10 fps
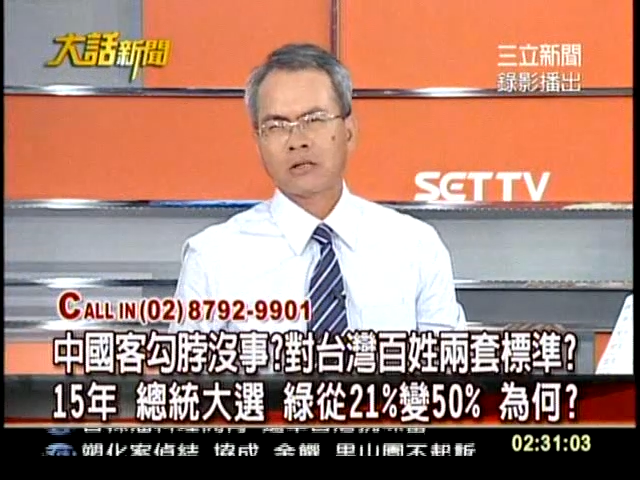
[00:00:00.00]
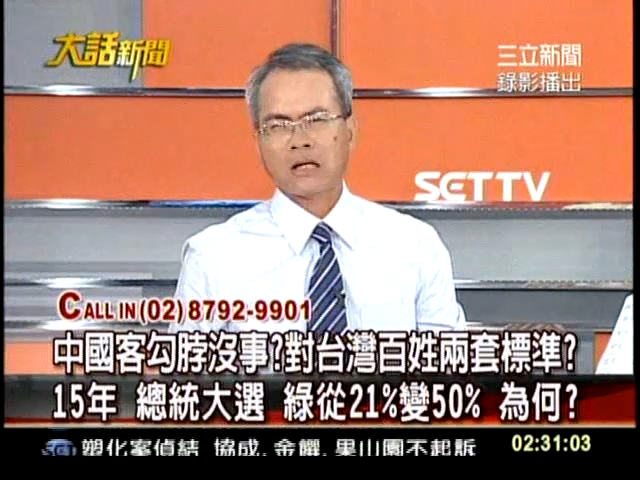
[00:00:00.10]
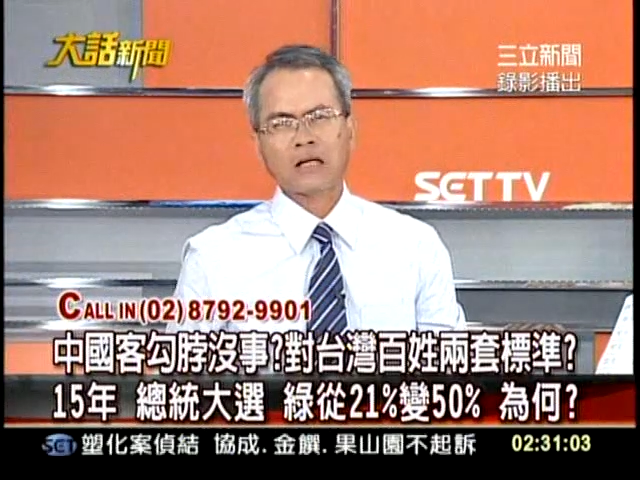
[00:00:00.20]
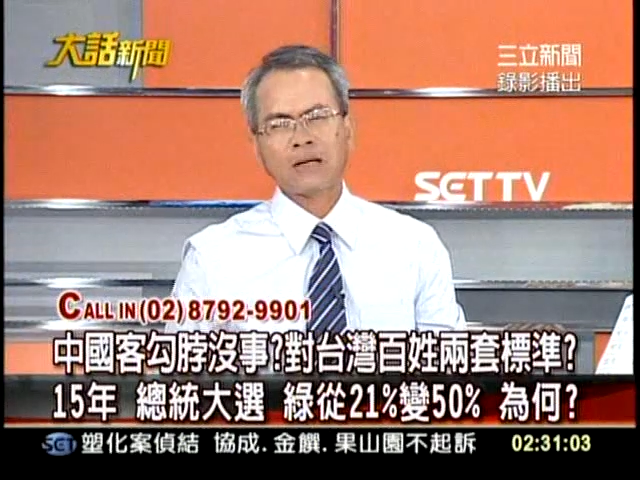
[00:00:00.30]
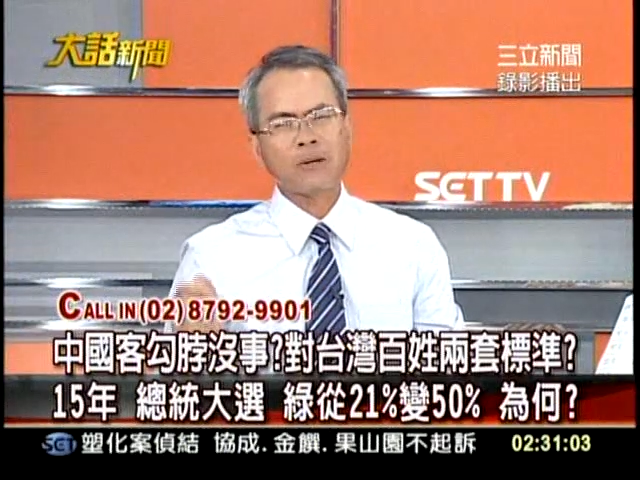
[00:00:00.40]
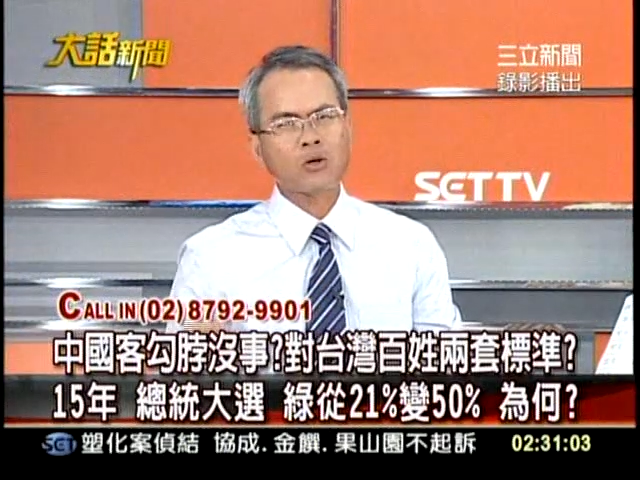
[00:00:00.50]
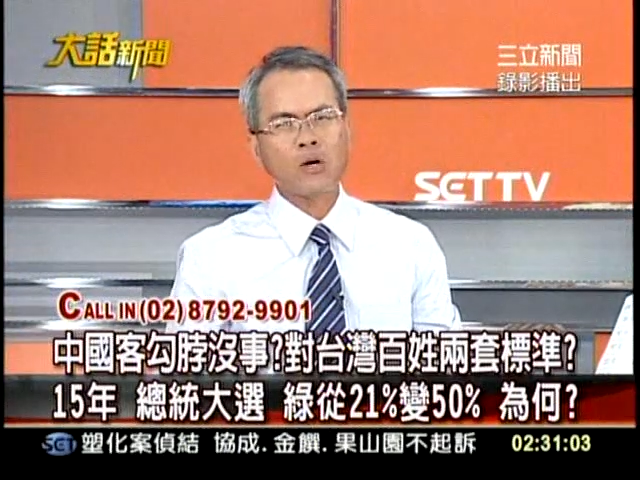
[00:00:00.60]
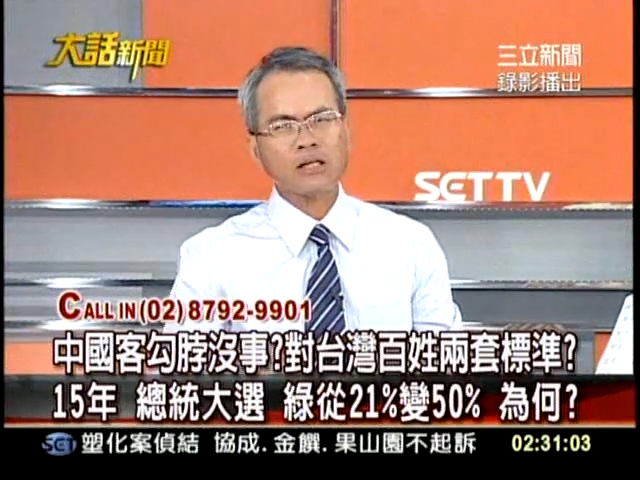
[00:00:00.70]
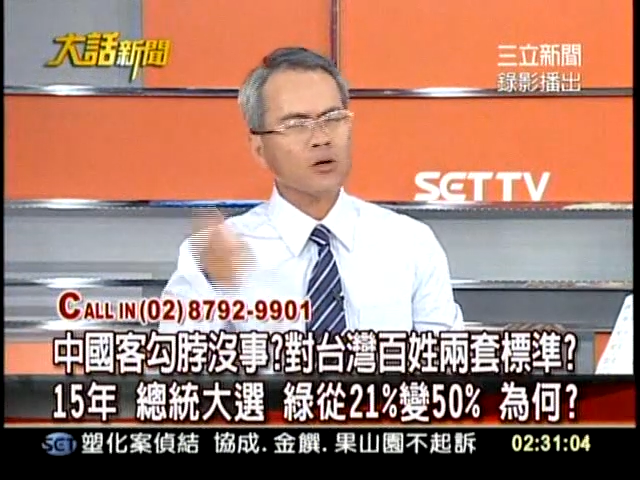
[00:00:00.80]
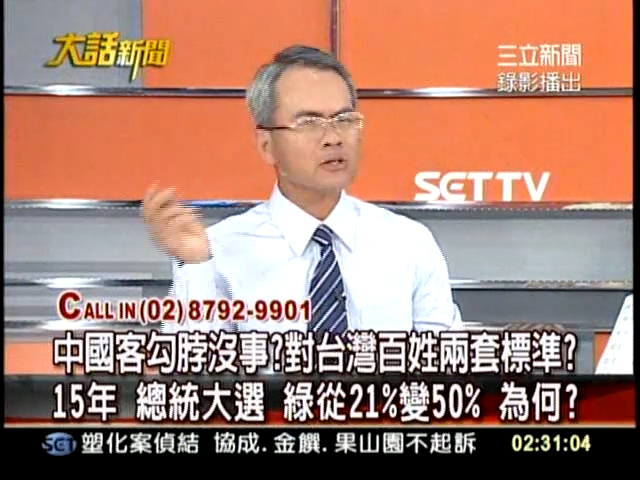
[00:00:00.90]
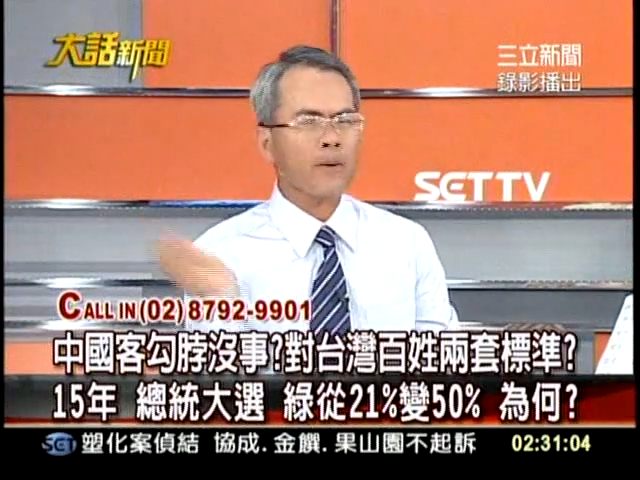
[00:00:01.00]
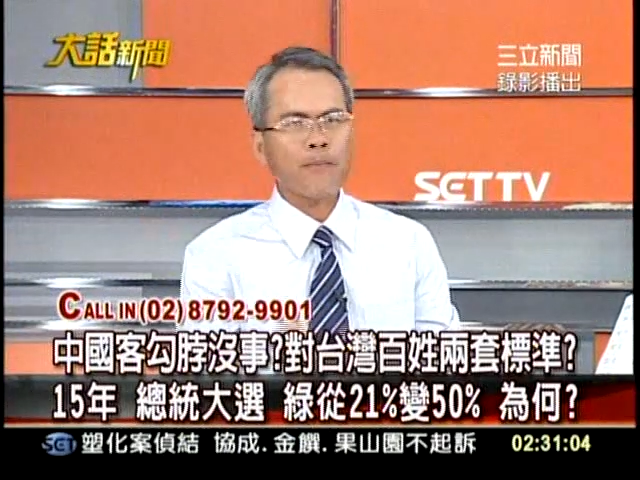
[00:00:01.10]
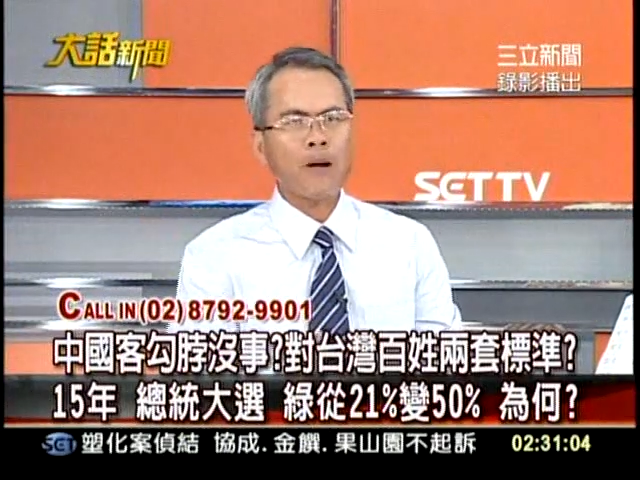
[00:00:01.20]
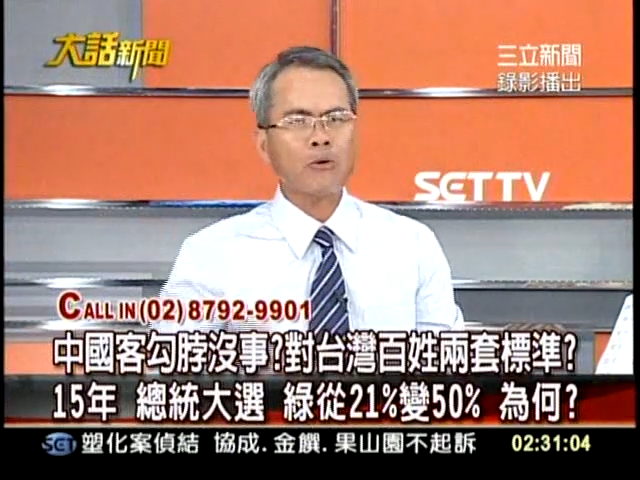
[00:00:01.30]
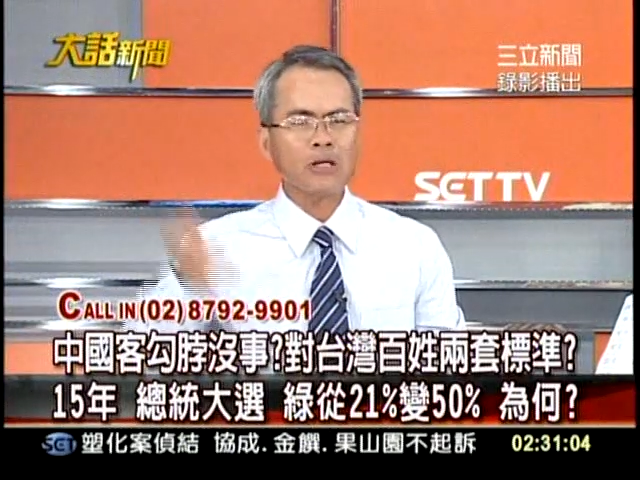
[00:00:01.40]
大家干嘛讲啊？这个作为
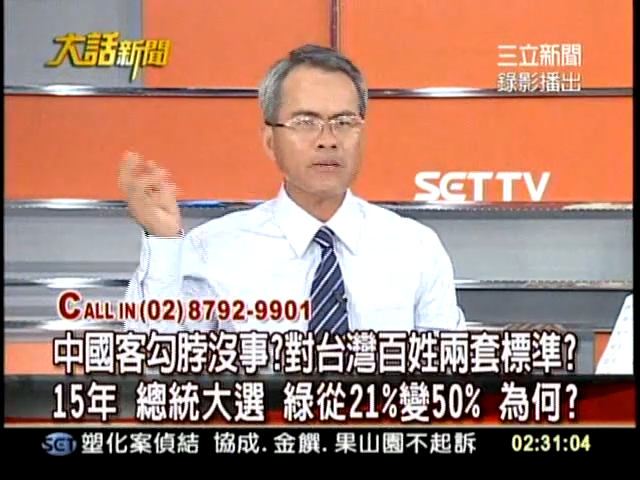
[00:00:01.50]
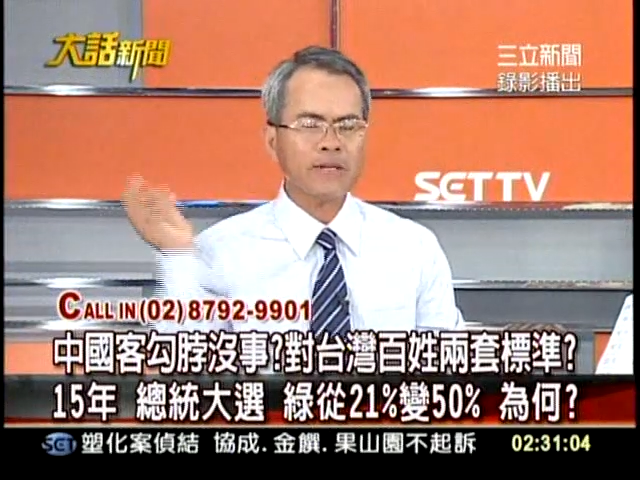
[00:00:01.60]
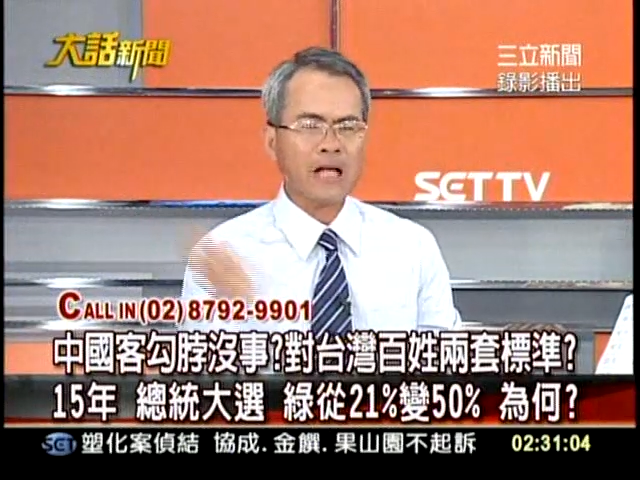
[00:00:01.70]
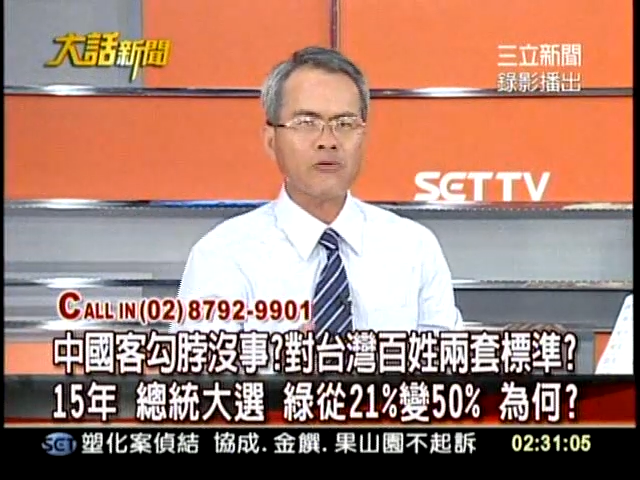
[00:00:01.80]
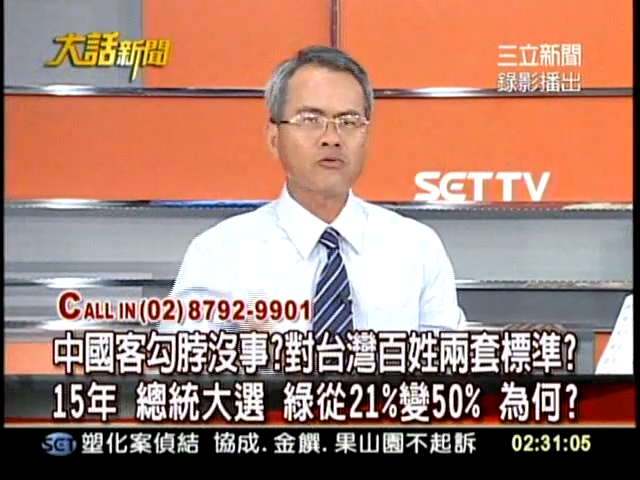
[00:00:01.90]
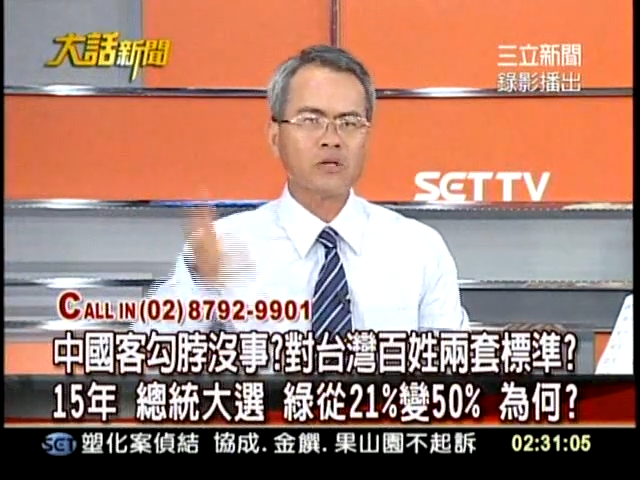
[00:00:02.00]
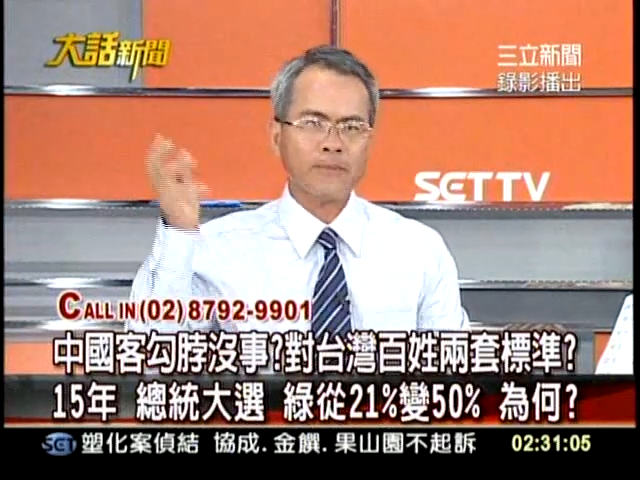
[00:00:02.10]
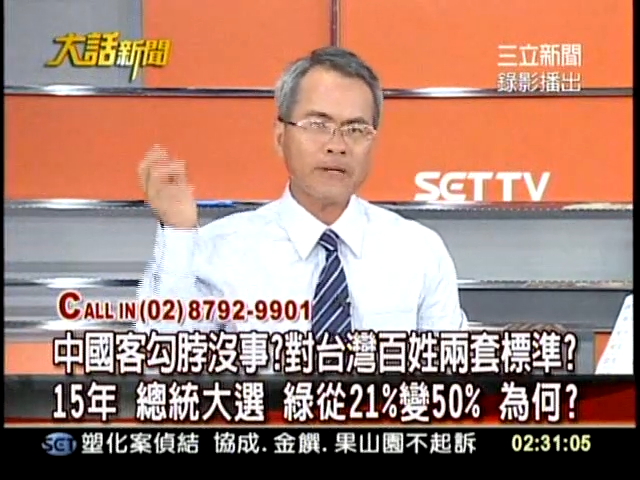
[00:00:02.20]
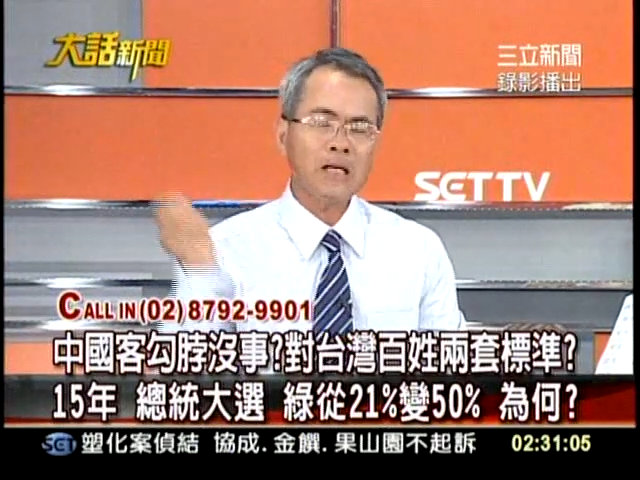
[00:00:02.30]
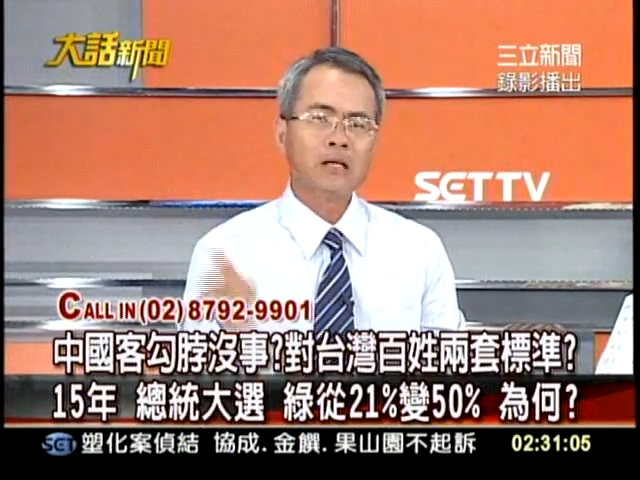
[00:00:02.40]
暴力、什么贪腐、什么